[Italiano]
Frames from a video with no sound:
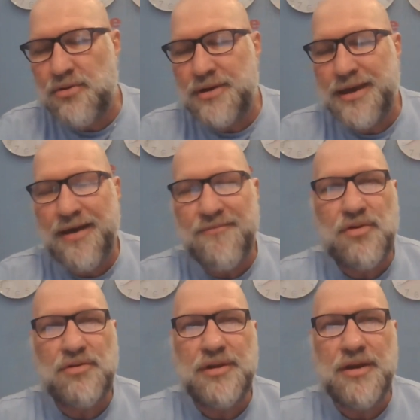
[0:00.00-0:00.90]
credo che a
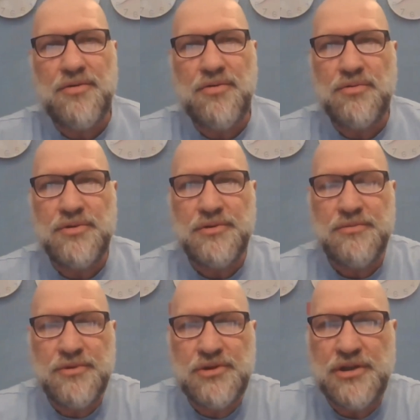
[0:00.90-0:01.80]
volte
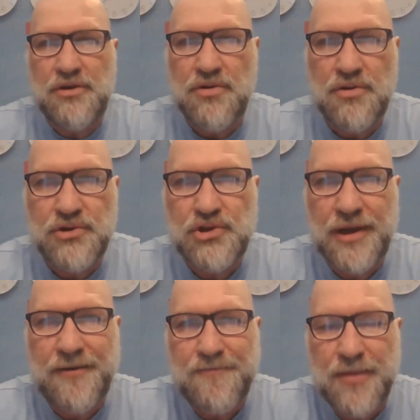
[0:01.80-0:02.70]
non si
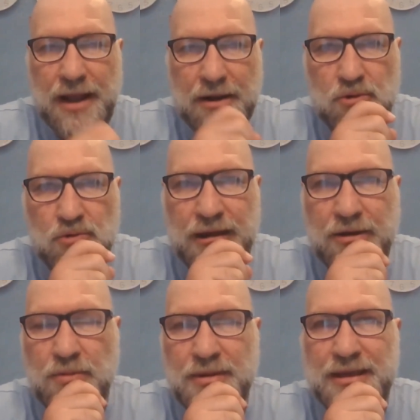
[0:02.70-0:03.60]
conosce
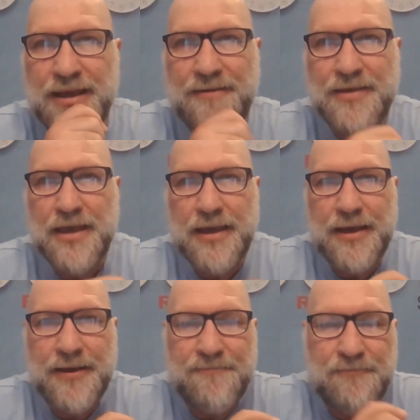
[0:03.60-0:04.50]
alcune, come dire,
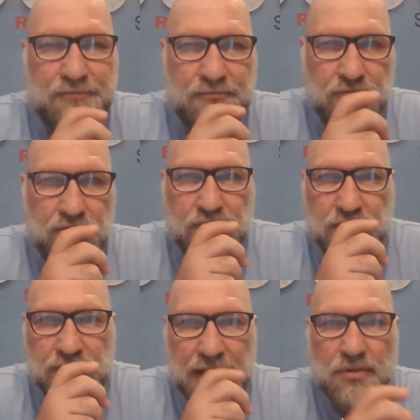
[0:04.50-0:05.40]

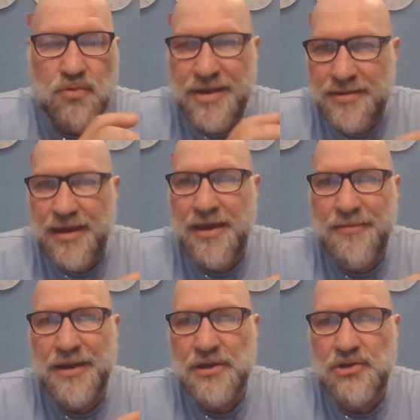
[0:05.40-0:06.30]
ehm, alcuni
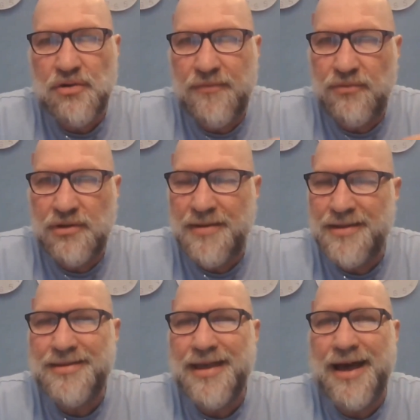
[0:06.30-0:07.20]
temi che sono
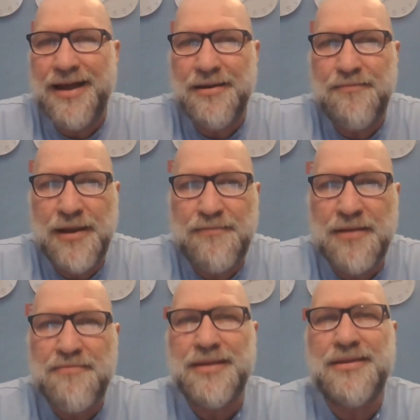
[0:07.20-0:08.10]
fondamentali per
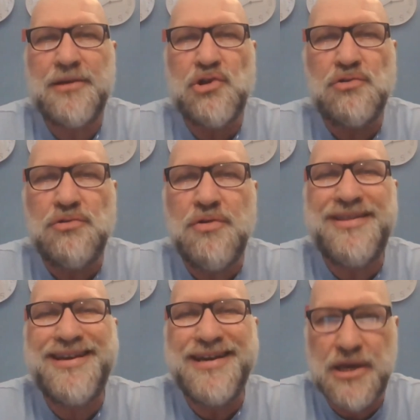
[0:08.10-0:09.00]
permettere a ciascuno di
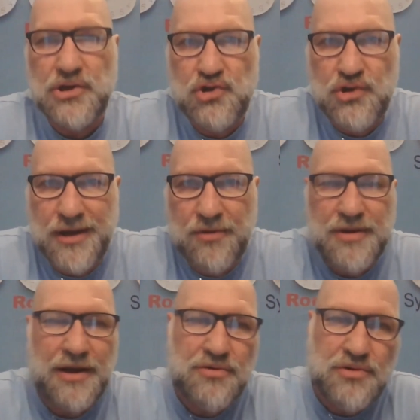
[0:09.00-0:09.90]
noi di crescere,
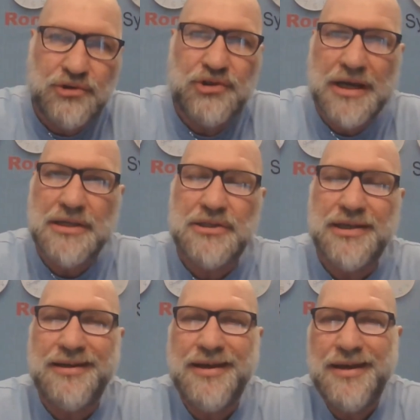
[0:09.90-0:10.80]
quindi la
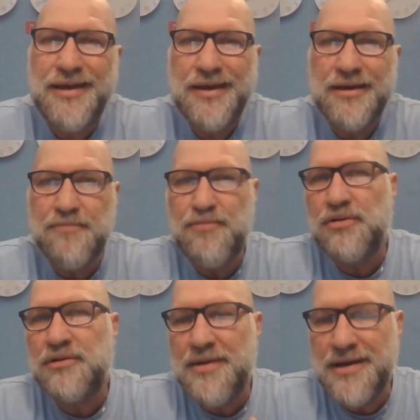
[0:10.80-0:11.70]
conoscenza che
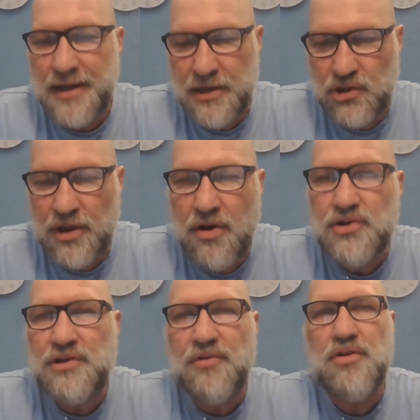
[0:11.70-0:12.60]
porta a una crescita.
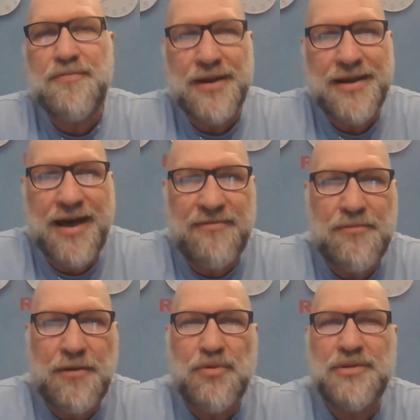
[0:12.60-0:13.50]
Oggi voglio parlarvi
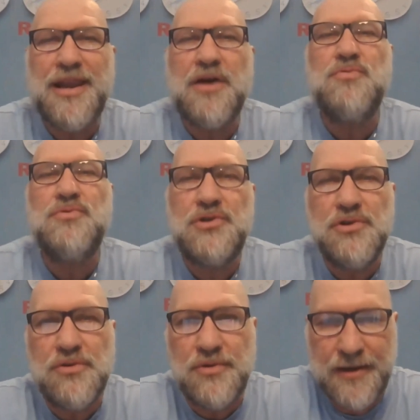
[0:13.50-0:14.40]
proprio della
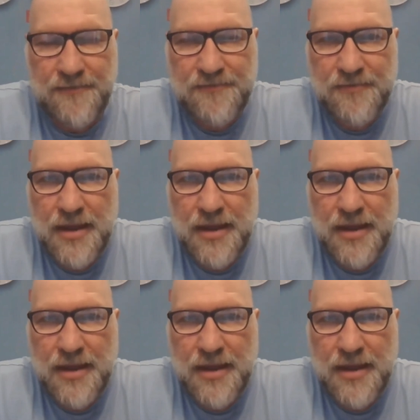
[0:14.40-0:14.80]
unzione,